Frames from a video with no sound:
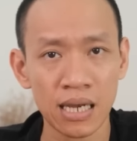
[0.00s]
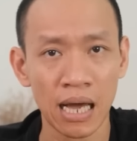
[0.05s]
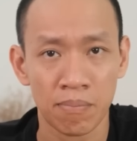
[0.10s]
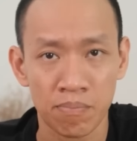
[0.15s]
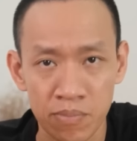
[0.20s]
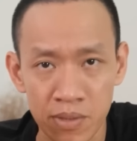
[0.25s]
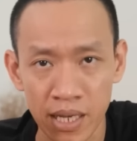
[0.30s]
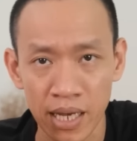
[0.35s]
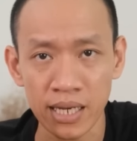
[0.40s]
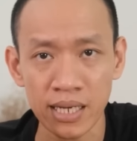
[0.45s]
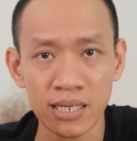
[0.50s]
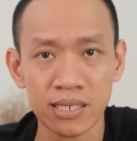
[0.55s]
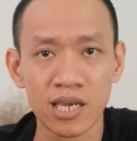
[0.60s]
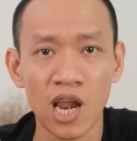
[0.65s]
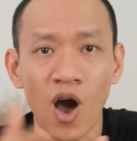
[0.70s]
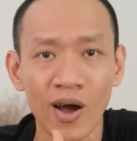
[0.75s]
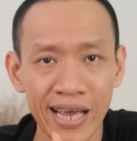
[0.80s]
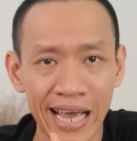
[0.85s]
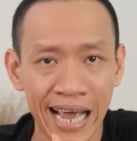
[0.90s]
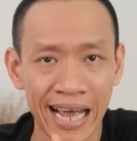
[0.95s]
thậm chí
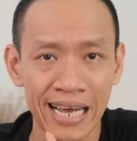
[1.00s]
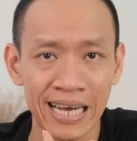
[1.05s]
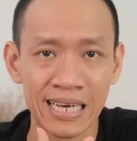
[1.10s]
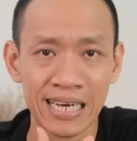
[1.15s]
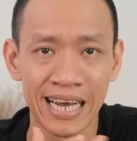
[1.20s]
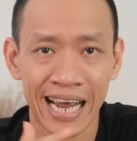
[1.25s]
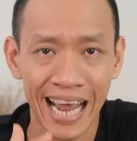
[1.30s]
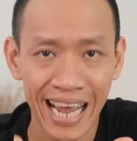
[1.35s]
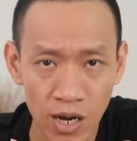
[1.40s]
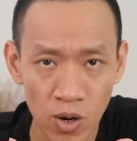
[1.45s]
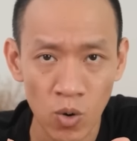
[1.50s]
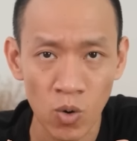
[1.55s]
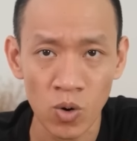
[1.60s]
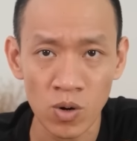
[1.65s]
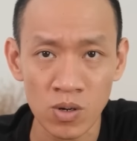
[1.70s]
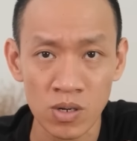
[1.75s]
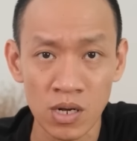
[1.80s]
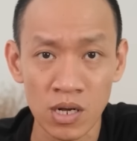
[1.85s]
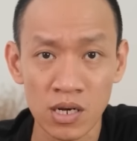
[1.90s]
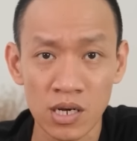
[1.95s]
đói ăn, khát
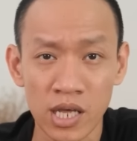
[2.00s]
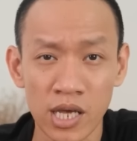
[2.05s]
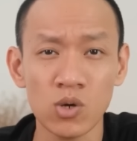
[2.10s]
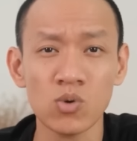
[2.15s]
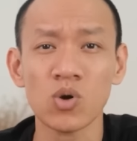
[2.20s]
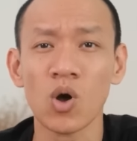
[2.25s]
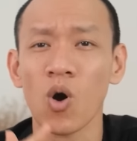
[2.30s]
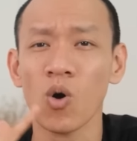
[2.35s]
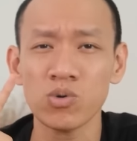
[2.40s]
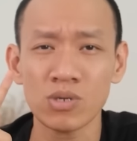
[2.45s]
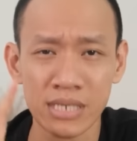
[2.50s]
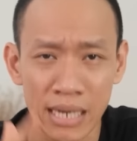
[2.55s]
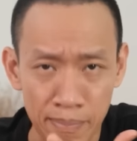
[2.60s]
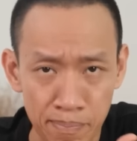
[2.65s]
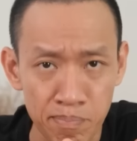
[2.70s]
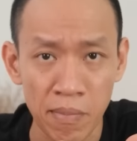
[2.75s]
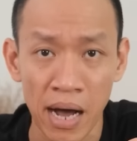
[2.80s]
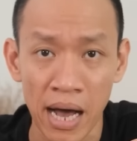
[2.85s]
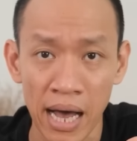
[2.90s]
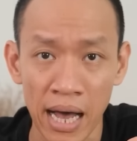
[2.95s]
uống, thiếu thốn
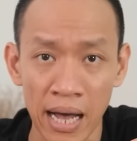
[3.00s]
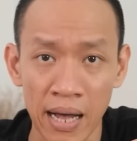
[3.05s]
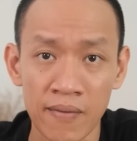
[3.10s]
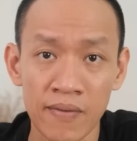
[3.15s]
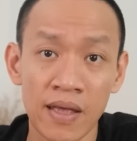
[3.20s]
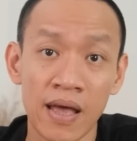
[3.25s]
trăm bề.